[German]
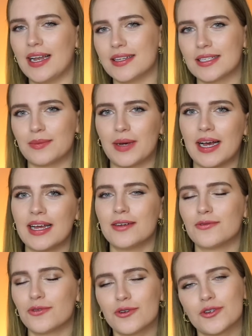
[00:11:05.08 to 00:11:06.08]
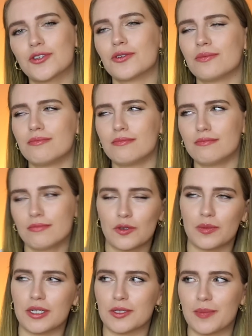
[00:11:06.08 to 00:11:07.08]
alles immer frisch
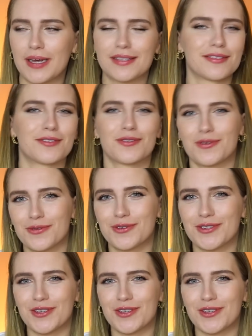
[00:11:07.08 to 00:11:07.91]
zumindest meistens duften